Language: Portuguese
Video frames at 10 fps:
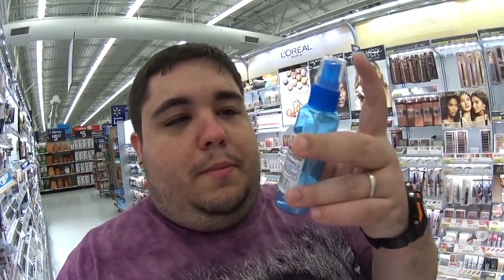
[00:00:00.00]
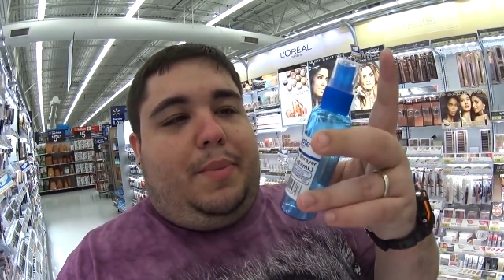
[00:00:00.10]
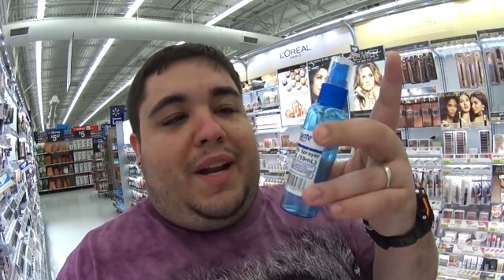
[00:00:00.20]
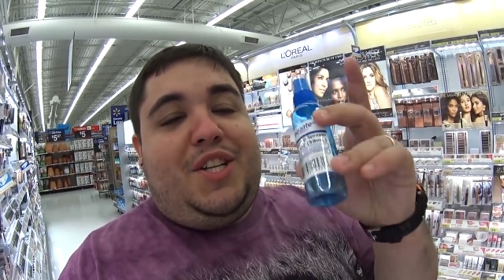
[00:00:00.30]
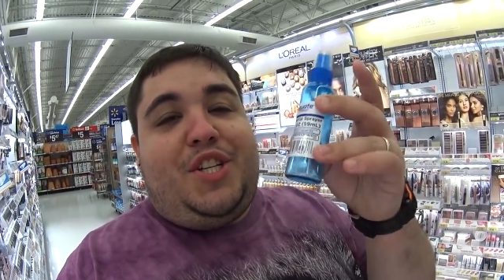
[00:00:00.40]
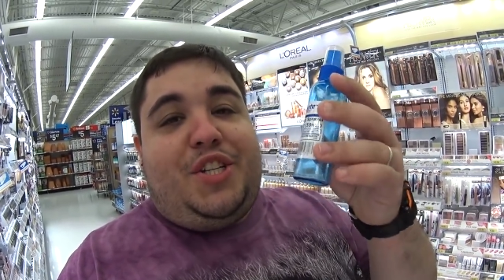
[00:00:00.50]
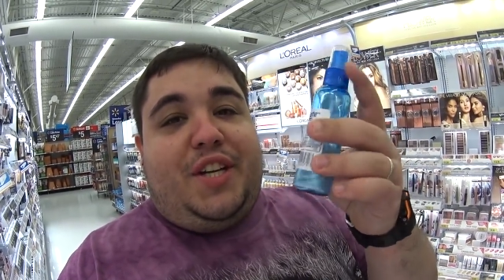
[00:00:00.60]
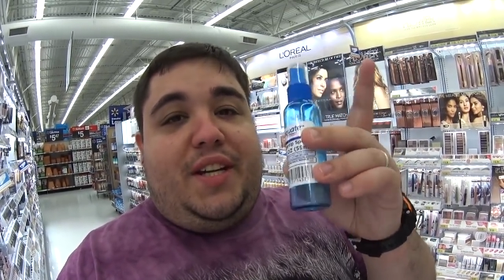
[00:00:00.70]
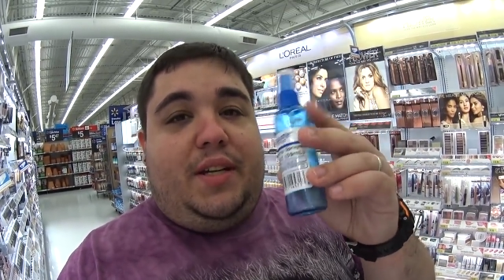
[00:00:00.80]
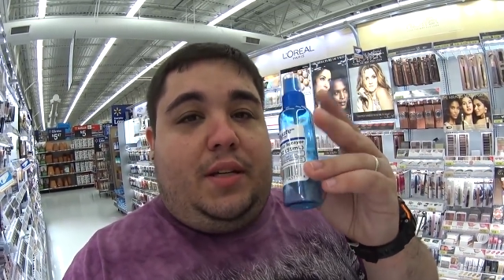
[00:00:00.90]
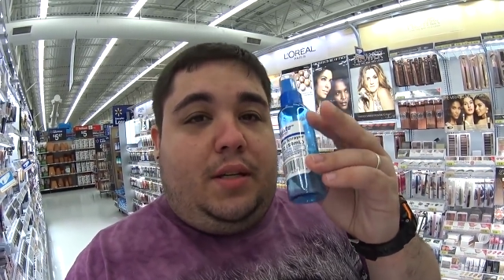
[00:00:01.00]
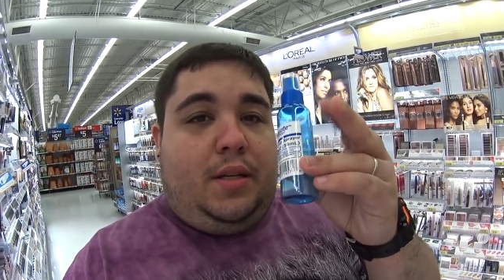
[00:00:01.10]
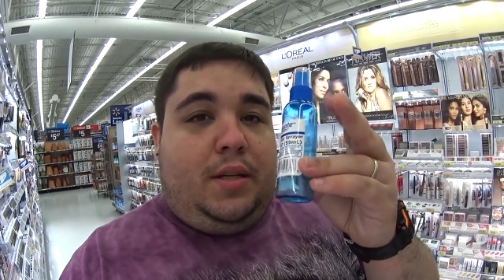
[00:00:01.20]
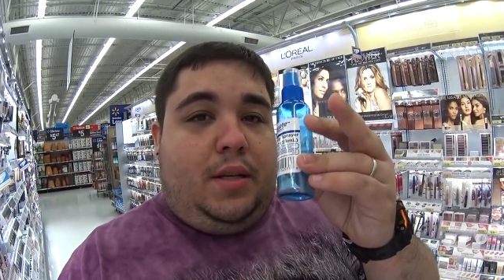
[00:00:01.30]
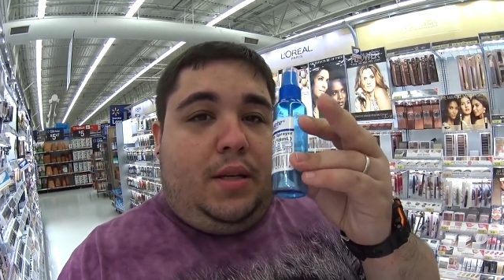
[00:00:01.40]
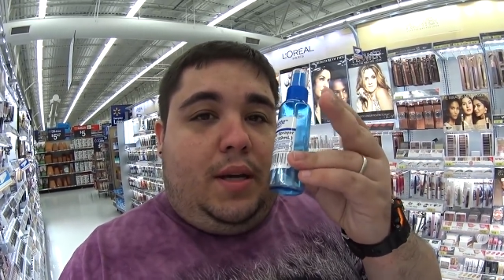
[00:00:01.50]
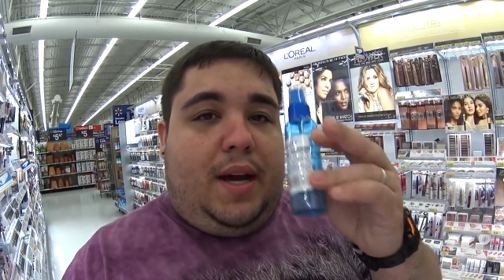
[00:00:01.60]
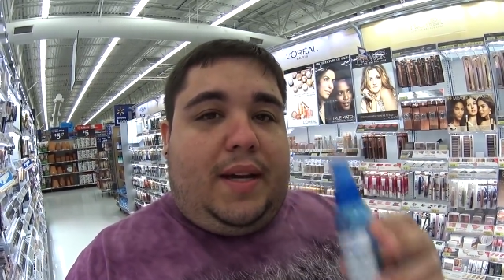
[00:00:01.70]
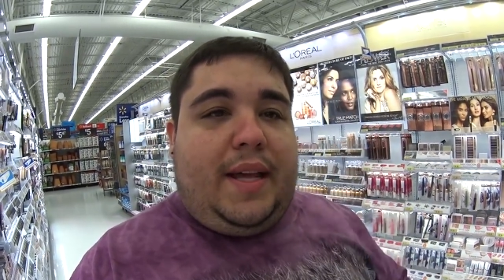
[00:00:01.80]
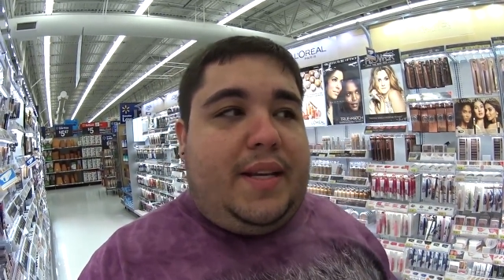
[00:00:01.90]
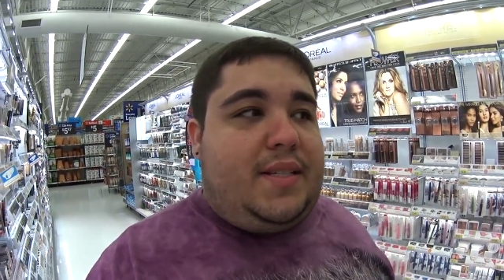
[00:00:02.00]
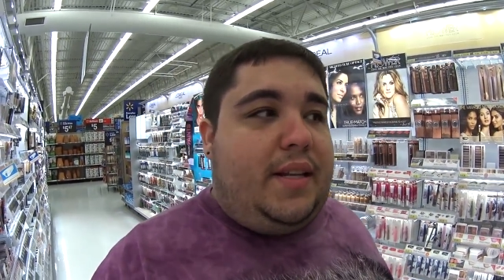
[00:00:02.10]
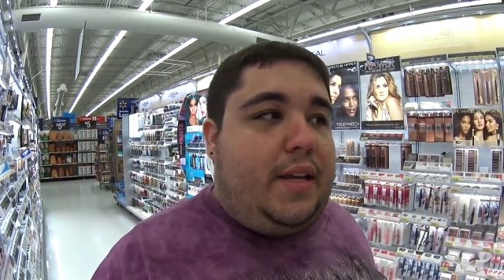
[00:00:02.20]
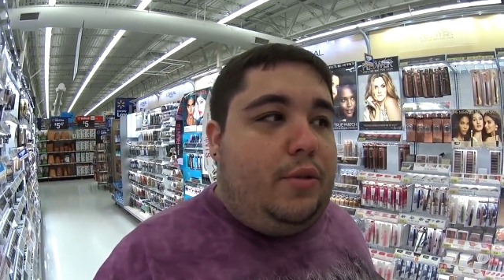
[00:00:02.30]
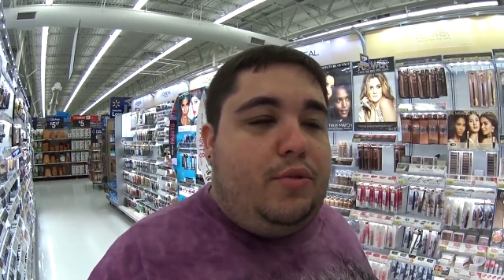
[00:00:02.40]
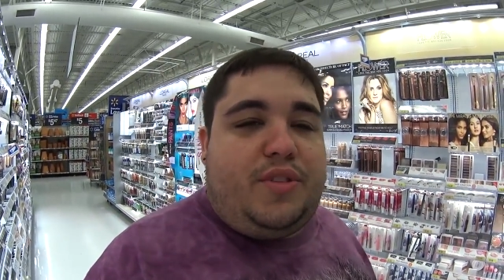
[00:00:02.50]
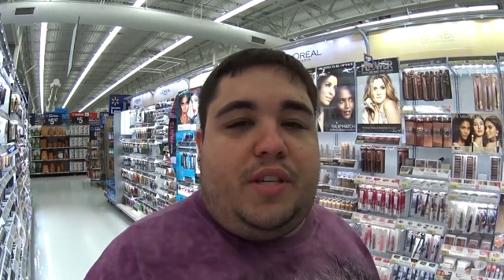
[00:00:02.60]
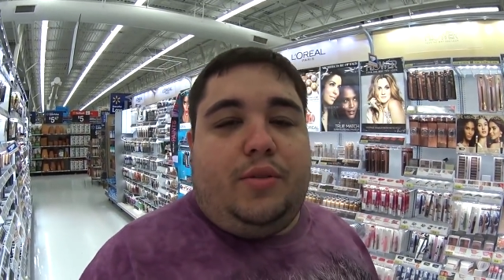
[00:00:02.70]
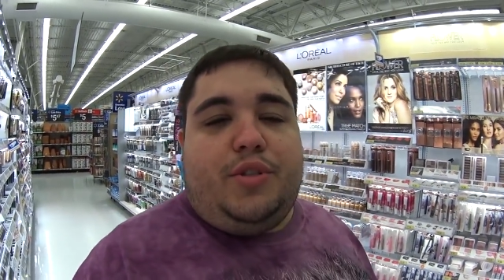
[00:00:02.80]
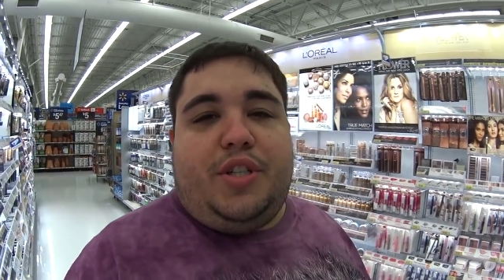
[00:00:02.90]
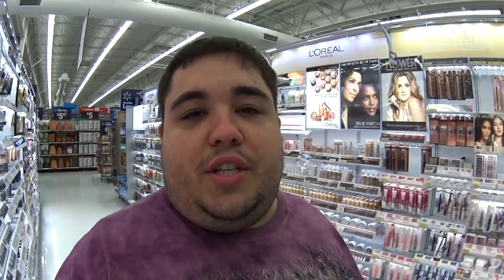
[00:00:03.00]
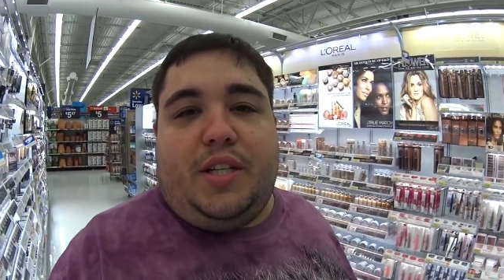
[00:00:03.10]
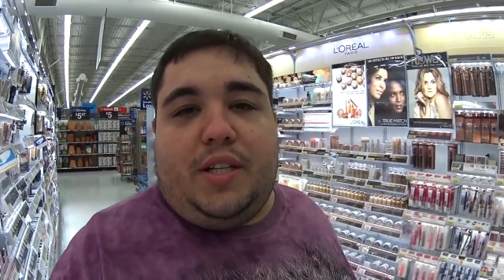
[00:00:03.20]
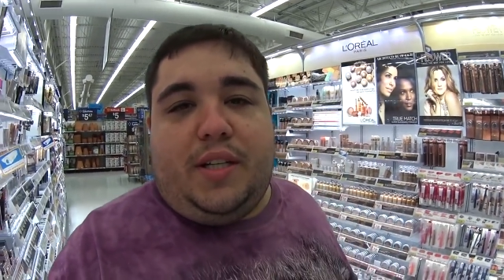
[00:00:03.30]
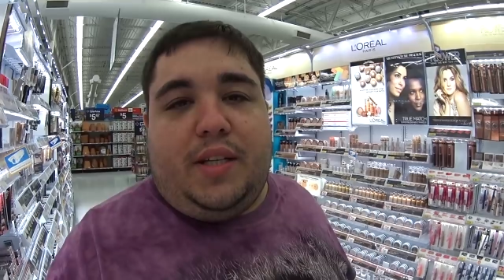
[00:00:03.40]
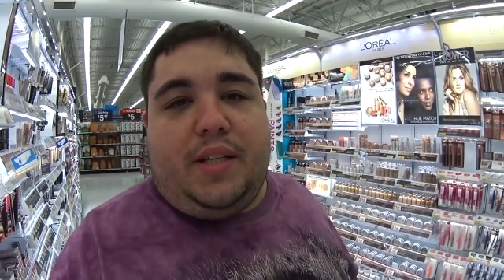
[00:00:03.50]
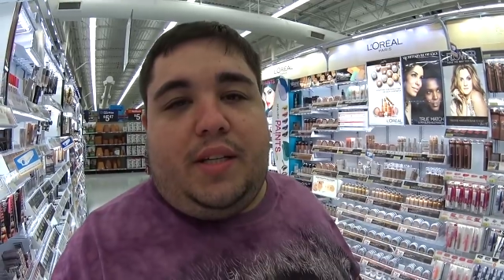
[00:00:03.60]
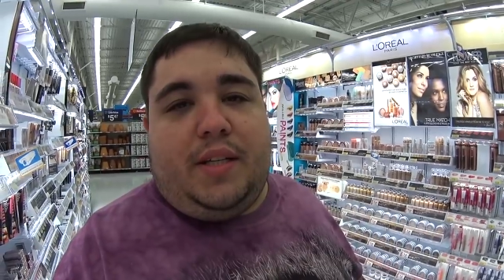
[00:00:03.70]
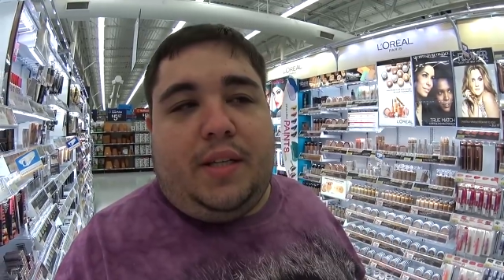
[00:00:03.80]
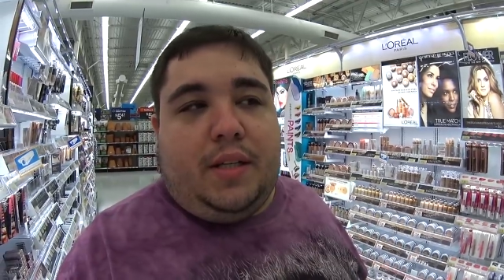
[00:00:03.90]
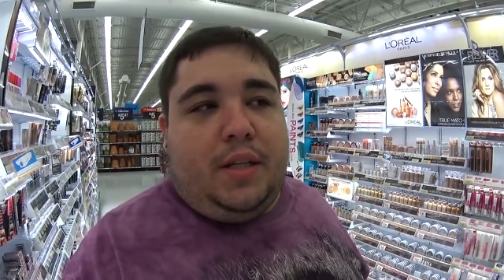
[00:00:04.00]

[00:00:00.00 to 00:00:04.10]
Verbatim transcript: Pra encher aqueles liquidozinho de